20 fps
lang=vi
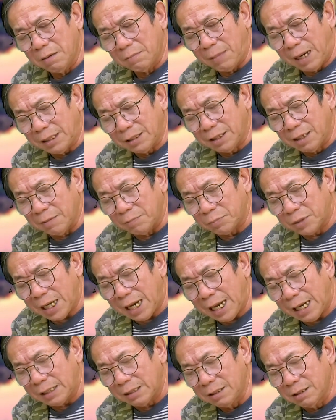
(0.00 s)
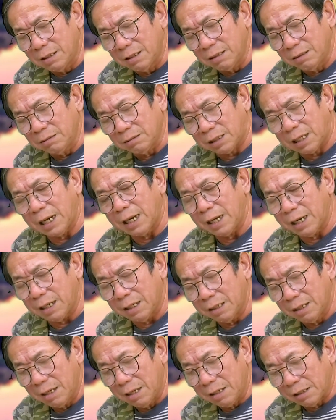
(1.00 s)
ban kiểm tra nữa, kệ,
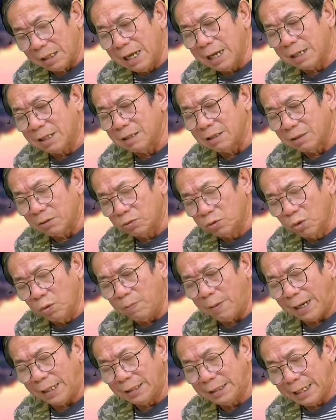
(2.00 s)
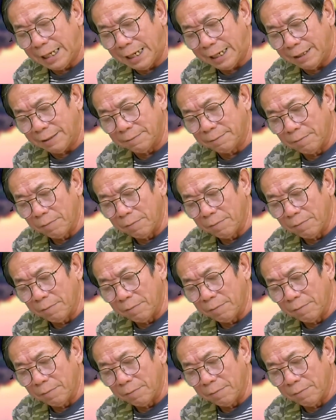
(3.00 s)
đề cử giúp anh nhé.